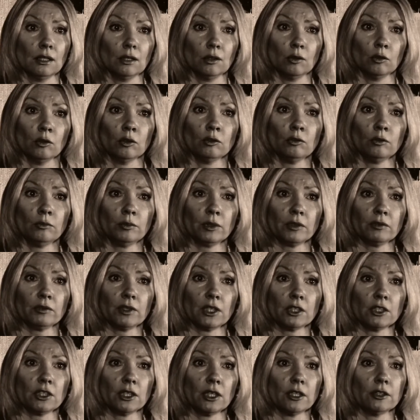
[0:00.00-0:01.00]
он умер в
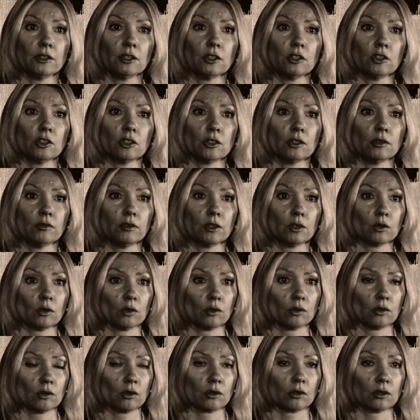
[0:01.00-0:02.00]
начале
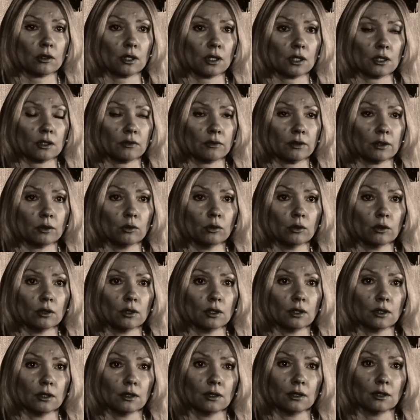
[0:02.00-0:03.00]
1943
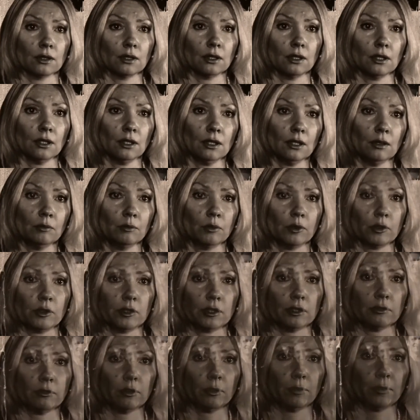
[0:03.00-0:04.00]
года.
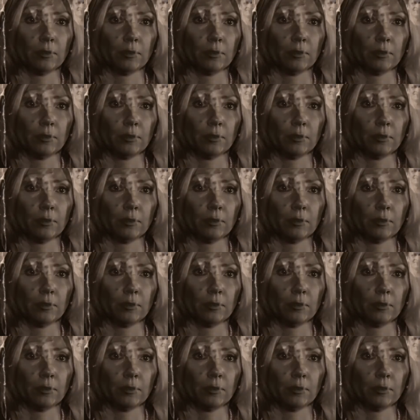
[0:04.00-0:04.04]
После его